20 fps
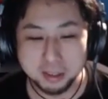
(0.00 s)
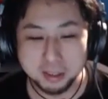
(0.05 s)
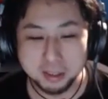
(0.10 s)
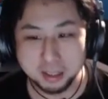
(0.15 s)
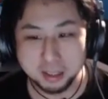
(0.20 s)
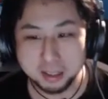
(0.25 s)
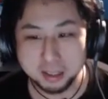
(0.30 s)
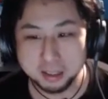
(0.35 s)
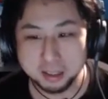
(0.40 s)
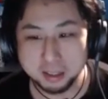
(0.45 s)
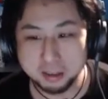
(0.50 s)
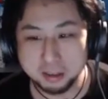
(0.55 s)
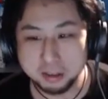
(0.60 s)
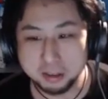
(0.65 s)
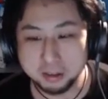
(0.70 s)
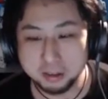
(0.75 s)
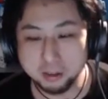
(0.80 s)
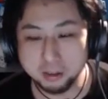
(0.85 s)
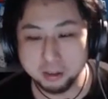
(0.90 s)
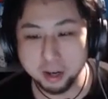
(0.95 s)
えっと、
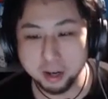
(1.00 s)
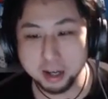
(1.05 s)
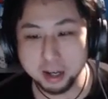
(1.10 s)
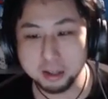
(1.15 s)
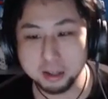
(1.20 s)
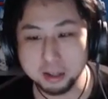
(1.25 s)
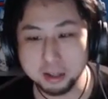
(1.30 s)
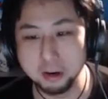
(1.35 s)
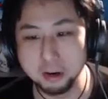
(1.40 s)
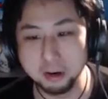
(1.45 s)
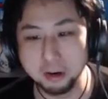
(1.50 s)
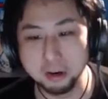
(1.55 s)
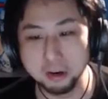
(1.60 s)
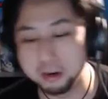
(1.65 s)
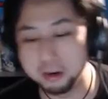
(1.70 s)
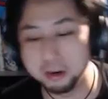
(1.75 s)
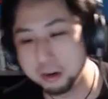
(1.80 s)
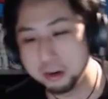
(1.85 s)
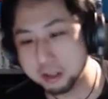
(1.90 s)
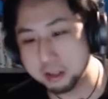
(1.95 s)
和
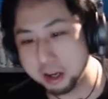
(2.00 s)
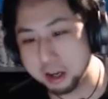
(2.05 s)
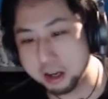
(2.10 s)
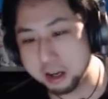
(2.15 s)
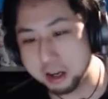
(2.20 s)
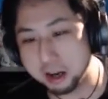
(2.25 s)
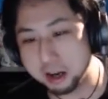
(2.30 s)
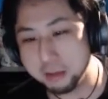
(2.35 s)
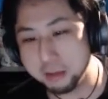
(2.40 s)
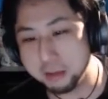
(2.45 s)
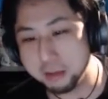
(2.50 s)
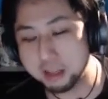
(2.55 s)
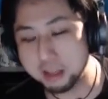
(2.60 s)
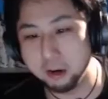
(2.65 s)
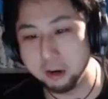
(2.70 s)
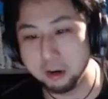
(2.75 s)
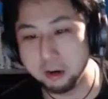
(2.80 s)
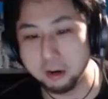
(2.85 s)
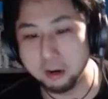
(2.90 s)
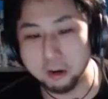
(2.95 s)
道高光
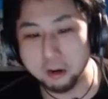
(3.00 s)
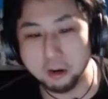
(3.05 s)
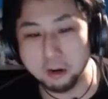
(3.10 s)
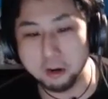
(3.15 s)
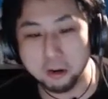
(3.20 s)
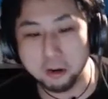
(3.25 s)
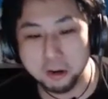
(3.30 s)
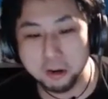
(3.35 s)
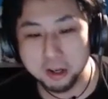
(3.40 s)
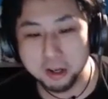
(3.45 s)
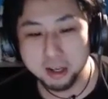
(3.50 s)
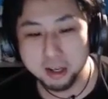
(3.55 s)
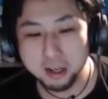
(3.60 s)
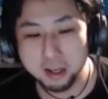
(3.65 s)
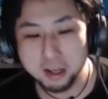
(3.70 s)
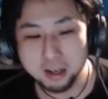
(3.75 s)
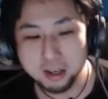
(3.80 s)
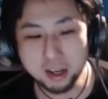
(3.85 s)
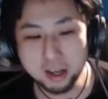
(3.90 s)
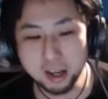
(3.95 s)
の
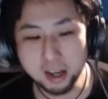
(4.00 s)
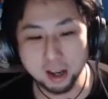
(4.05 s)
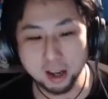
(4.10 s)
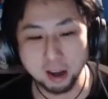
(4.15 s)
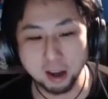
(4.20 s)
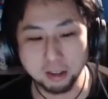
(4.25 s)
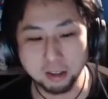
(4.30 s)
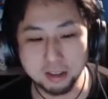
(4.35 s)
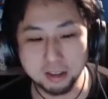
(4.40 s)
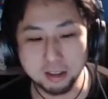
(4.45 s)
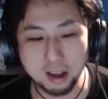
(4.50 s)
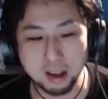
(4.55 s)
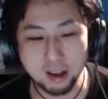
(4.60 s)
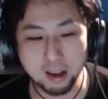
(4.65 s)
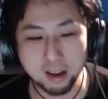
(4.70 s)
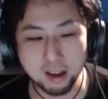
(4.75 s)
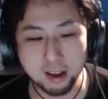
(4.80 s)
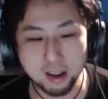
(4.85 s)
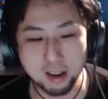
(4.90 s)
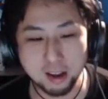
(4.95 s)
威嚇臭
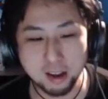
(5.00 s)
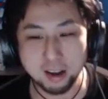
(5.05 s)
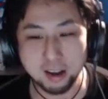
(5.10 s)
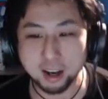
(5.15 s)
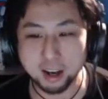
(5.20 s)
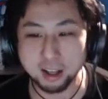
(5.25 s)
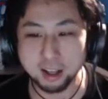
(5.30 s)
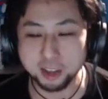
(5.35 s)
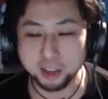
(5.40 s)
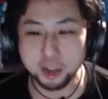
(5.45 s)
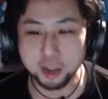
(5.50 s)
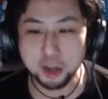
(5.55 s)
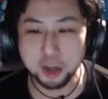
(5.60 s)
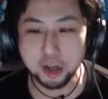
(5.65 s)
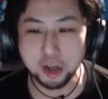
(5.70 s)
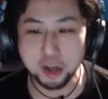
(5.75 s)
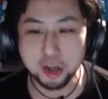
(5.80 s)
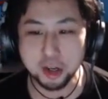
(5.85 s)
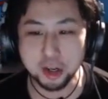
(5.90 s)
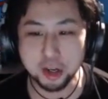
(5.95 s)
い話！
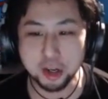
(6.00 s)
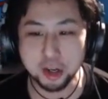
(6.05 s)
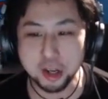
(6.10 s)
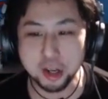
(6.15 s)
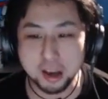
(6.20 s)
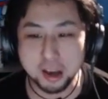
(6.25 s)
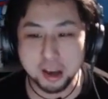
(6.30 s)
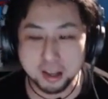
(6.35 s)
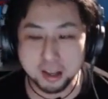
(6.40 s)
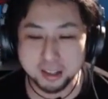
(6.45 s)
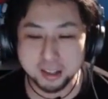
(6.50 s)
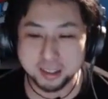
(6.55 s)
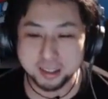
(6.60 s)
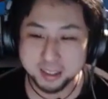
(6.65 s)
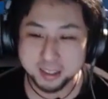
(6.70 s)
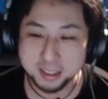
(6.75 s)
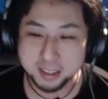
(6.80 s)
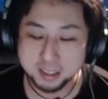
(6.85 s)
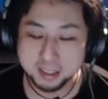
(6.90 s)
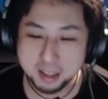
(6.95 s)

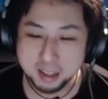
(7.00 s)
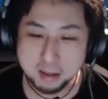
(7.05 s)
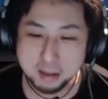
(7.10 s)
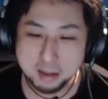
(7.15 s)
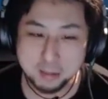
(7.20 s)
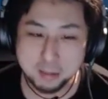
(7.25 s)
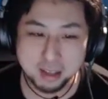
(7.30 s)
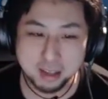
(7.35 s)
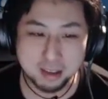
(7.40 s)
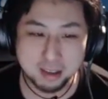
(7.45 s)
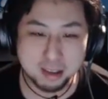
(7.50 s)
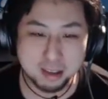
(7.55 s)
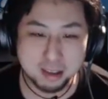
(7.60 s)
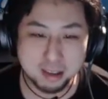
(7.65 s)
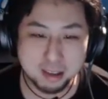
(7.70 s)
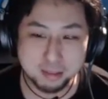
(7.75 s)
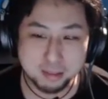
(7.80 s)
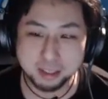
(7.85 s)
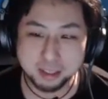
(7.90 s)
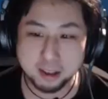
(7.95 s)
年末に
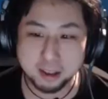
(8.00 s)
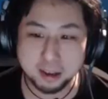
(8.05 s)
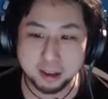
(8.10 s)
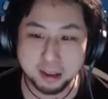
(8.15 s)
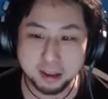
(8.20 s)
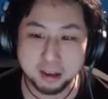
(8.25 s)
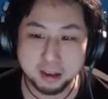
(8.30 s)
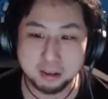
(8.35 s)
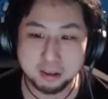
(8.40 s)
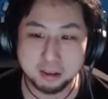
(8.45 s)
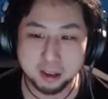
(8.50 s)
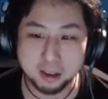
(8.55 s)
スペシャルでやりたいよね。